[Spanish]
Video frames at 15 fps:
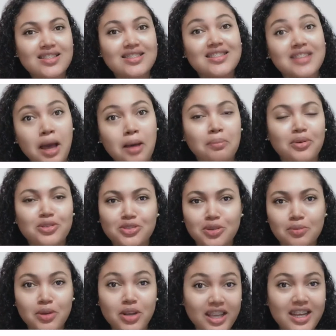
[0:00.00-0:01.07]
zambos,
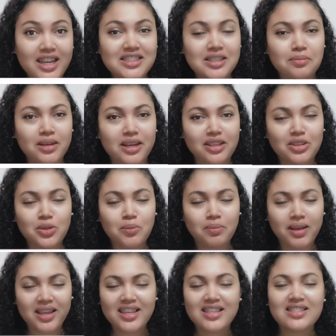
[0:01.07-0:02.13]
como le quieras llamar en tu
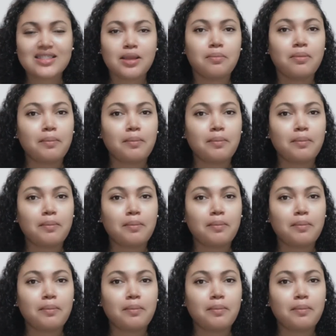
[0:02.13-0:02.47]
país.